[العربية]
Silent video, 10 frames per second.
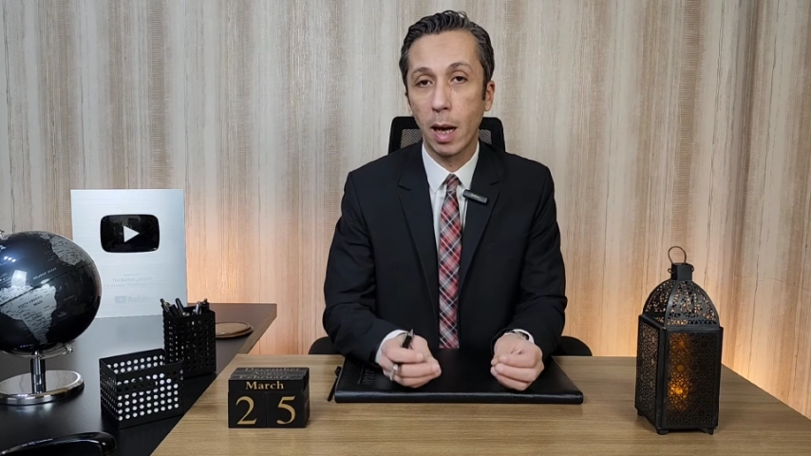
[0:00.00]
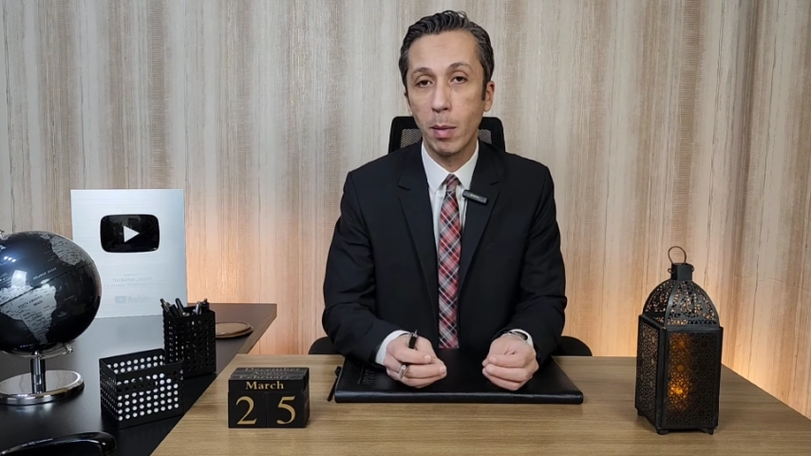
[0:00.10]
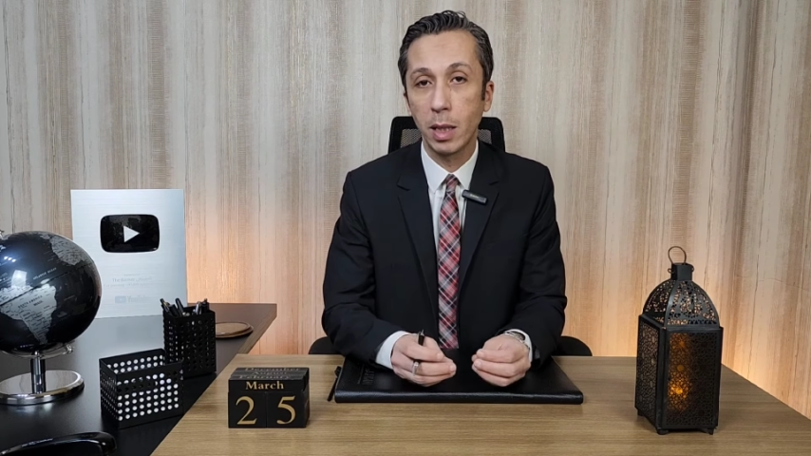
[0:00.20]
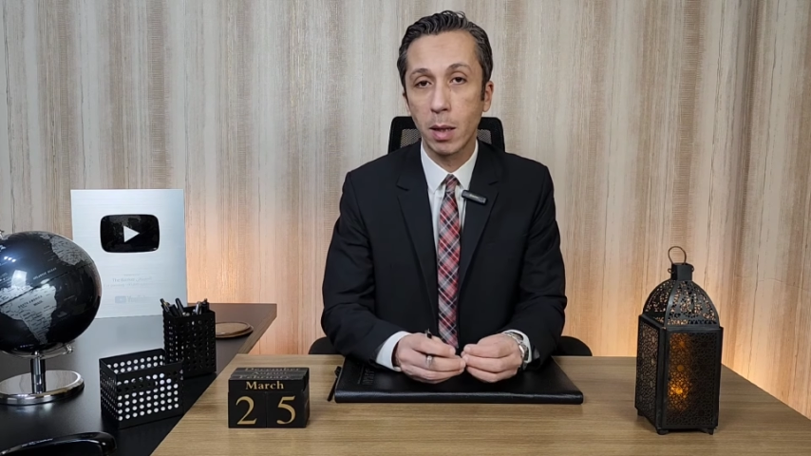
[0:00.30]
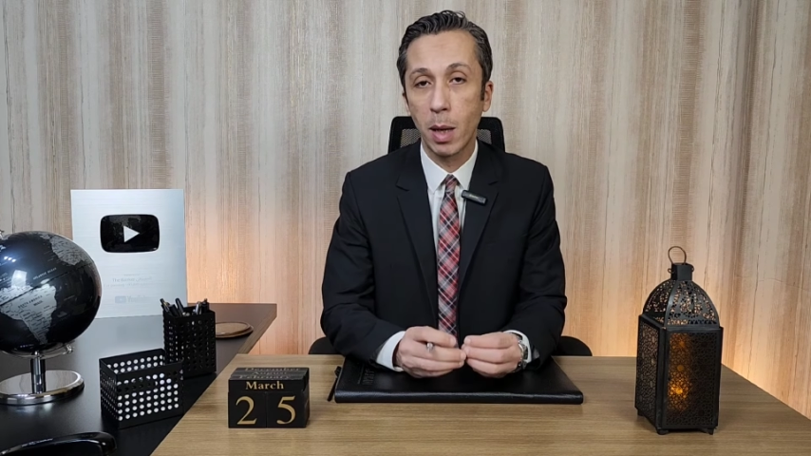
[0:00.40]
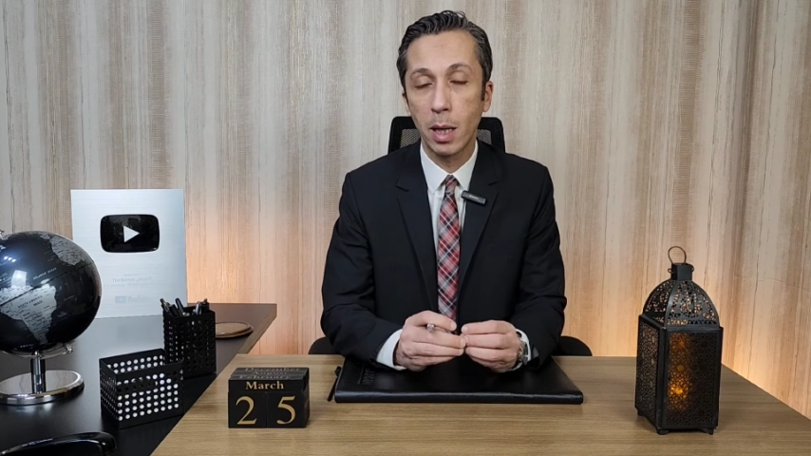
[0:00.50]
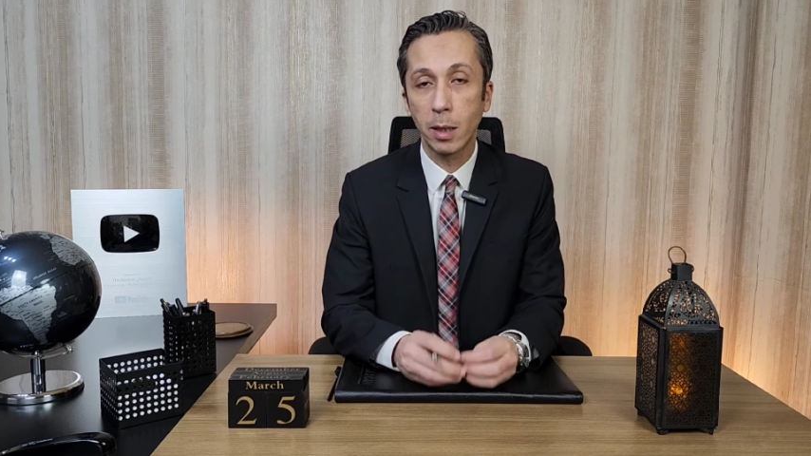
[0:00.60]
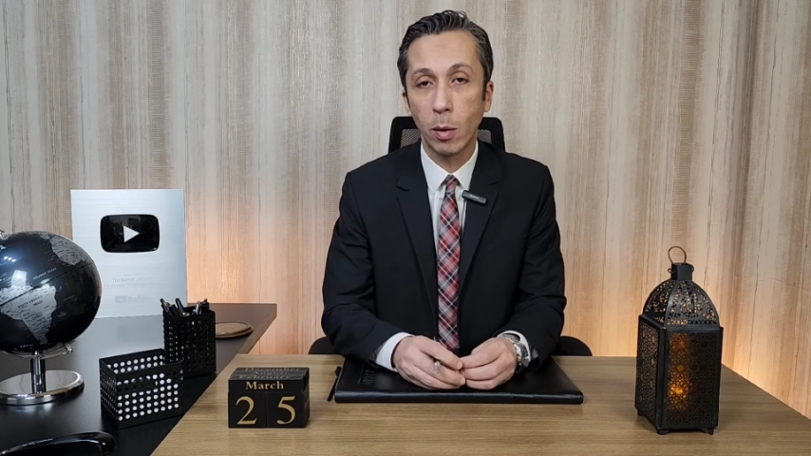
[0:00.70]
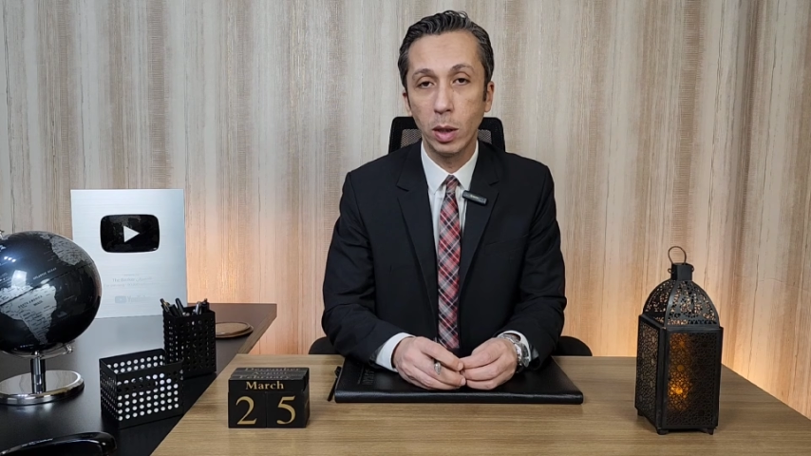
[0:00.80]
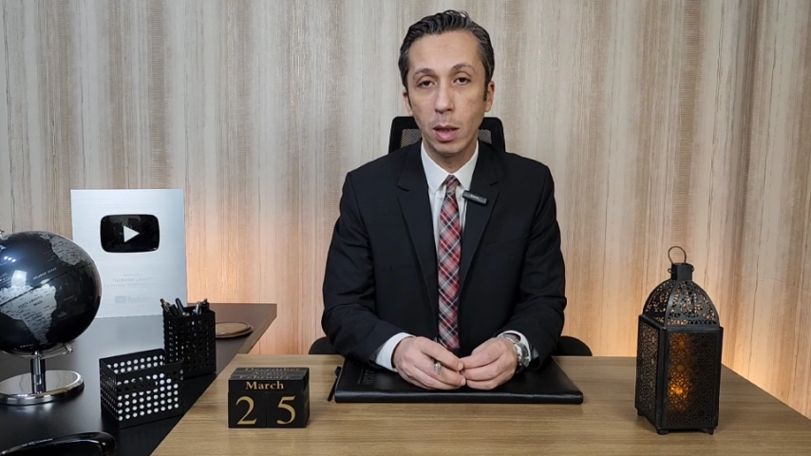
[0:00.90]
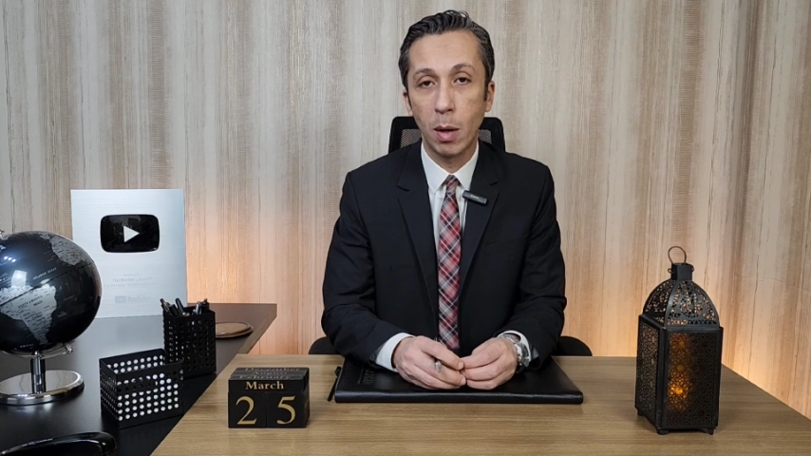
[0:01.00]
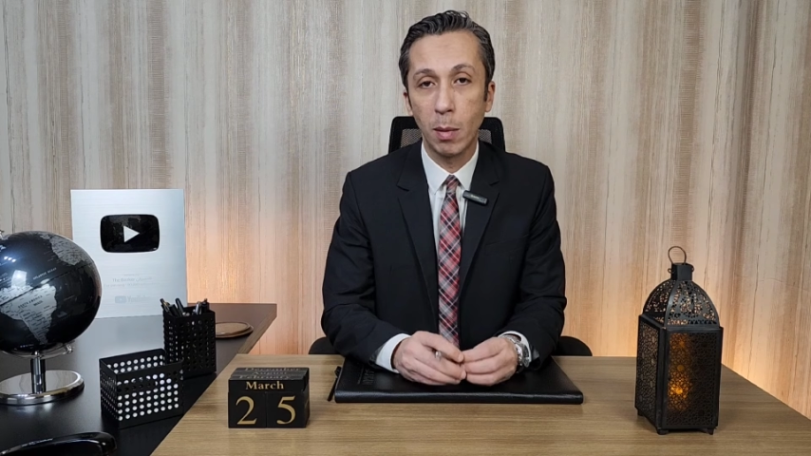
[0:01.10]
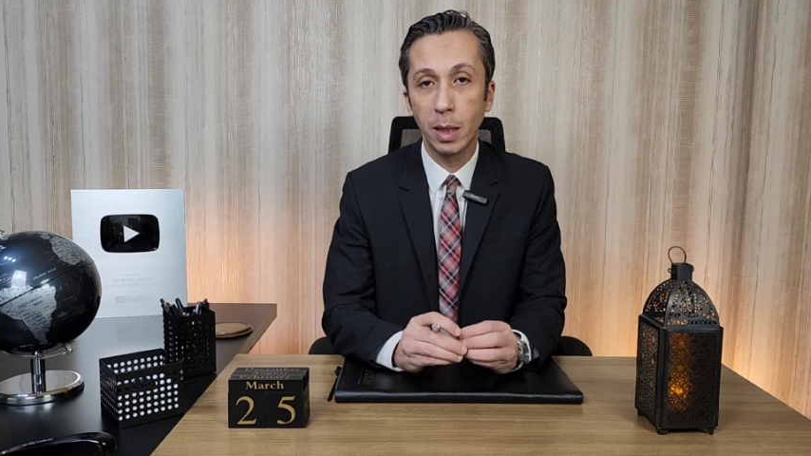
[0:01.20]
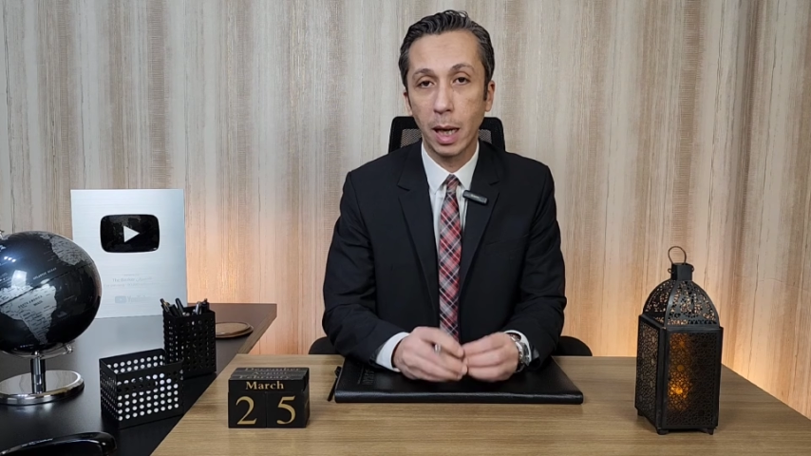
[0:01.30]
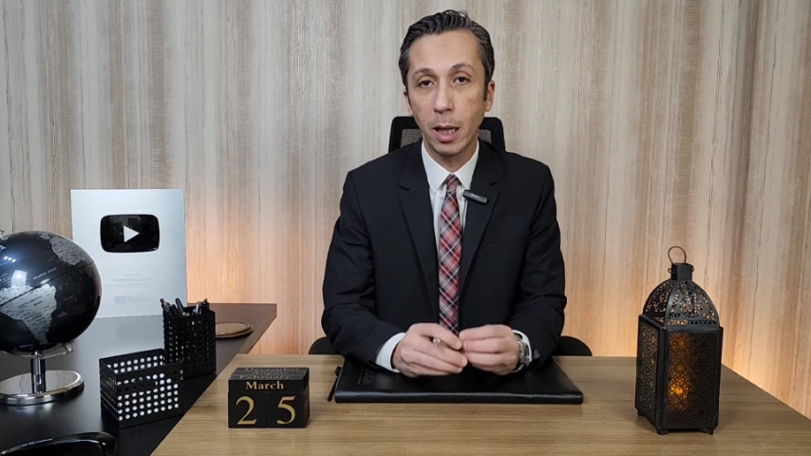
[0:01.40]
العملي زي ما احنا اتعودنا
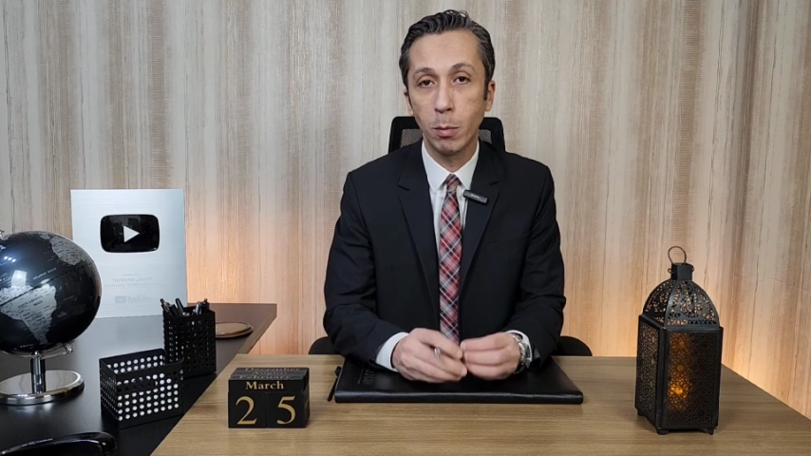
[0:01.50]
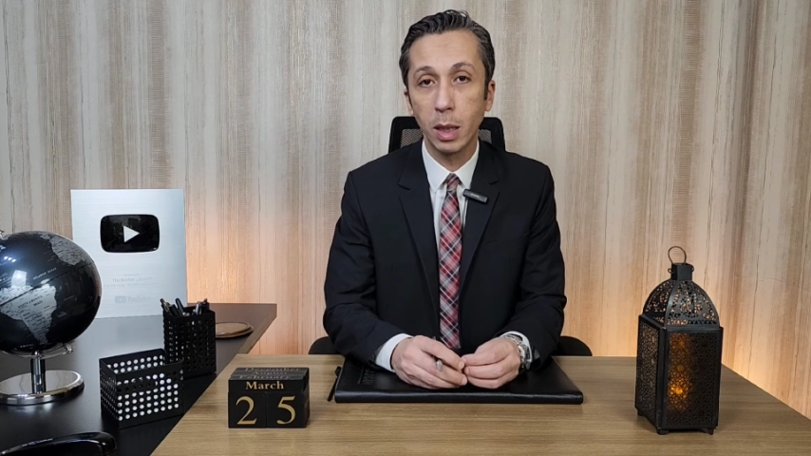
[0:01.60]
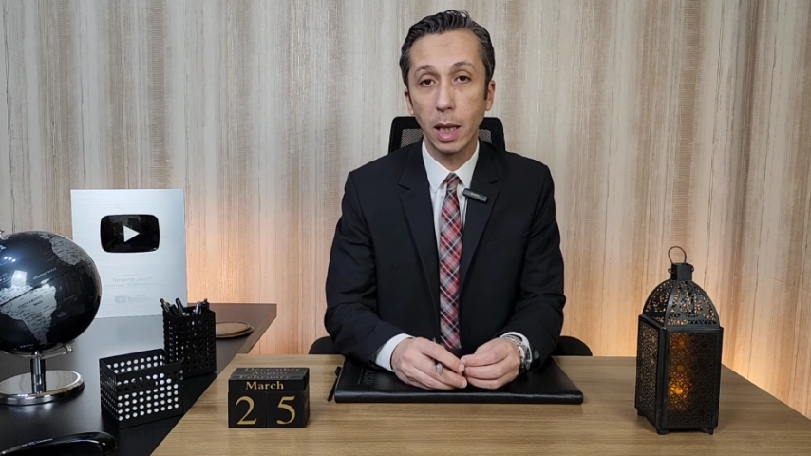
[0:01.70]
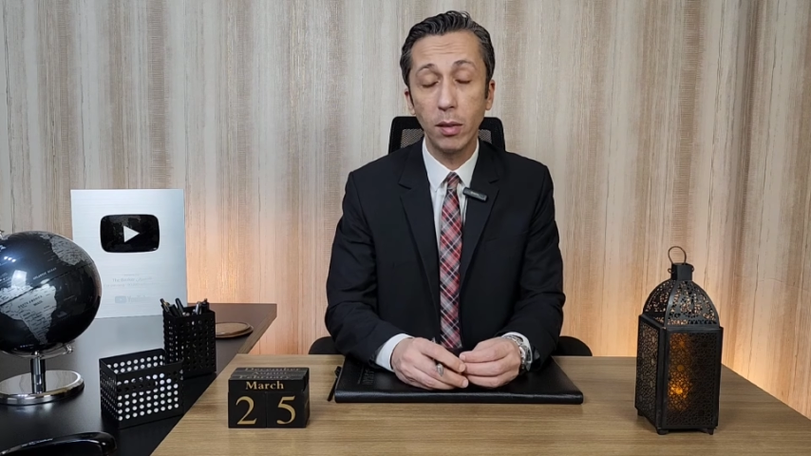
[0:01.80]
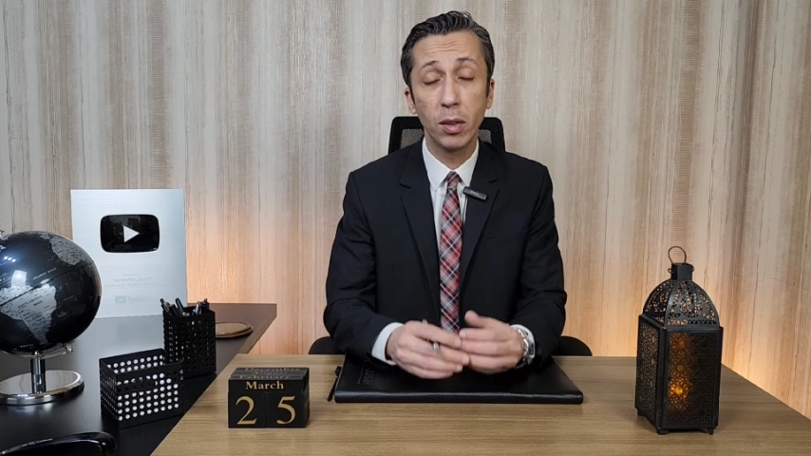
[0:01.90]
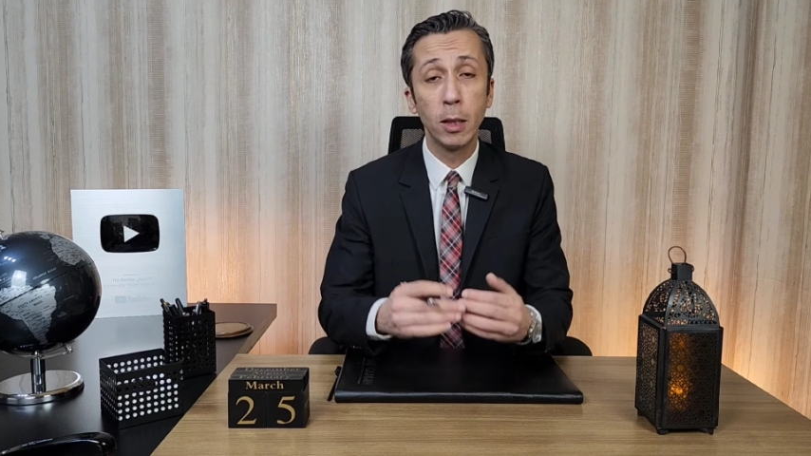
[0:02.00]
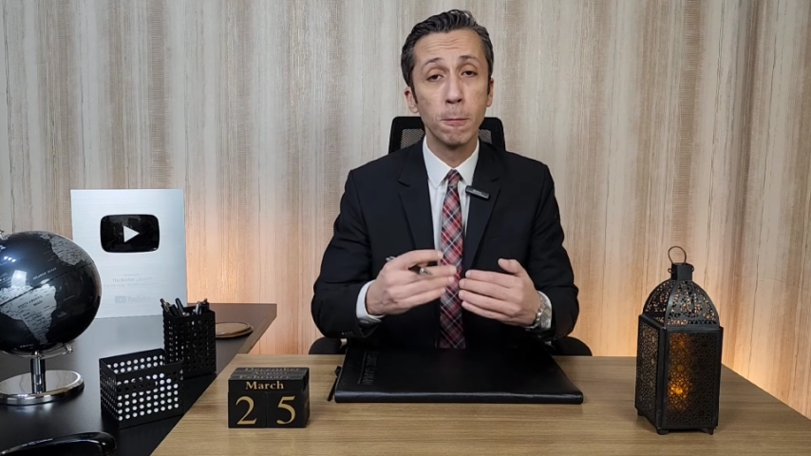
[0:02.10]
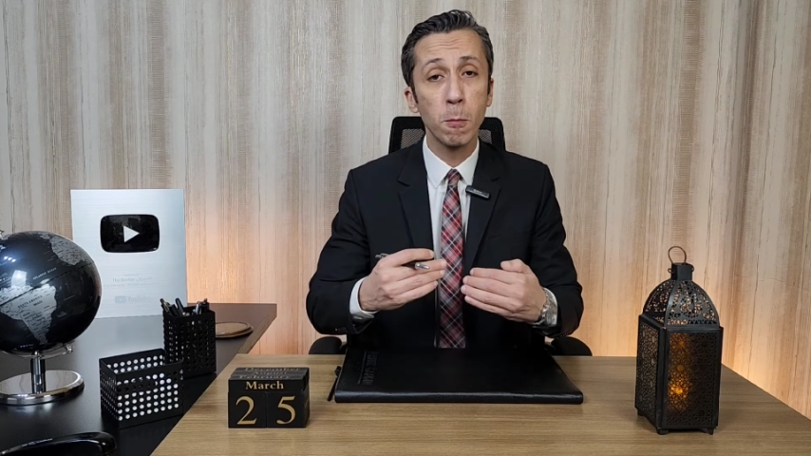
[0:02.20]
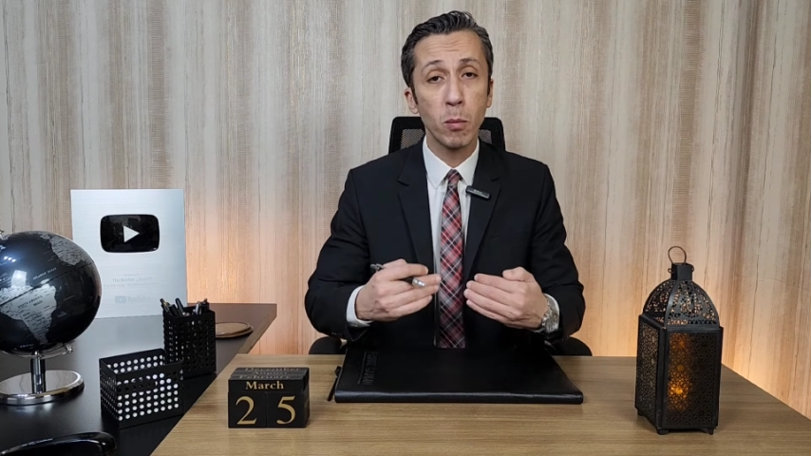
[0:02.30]
مع بعض على ال 100000